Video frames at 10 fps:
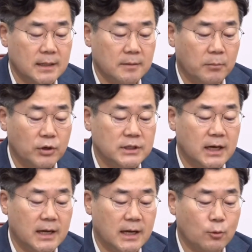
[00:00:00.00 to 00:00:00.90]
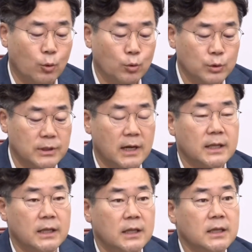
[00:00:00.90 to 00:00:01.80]
머지않아
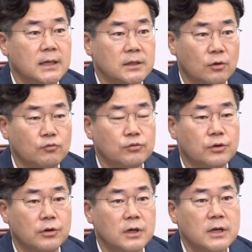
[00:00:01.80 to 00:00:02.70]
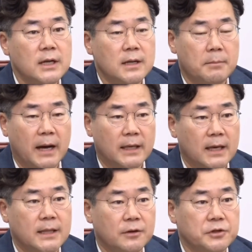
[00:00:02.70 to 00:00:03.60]
고스란히 청구서를 받게
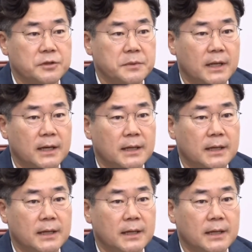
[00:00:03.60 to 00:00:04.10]
될 것입니다.